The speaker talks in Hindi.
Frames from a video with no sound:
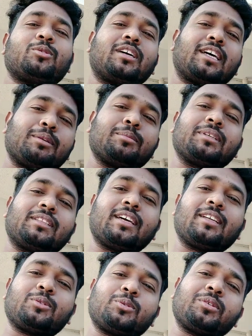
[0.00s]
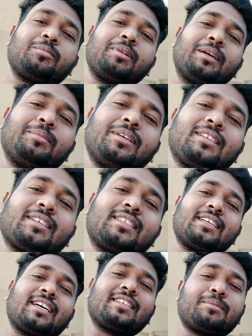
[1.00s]
घर में बिताया तो मेमोरीज
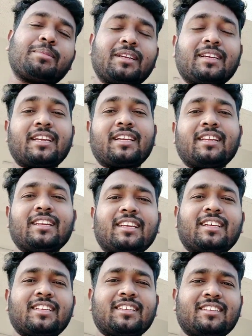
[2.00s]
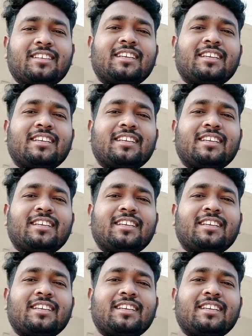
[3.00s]
अच्छी खासी बन गई है लेकिन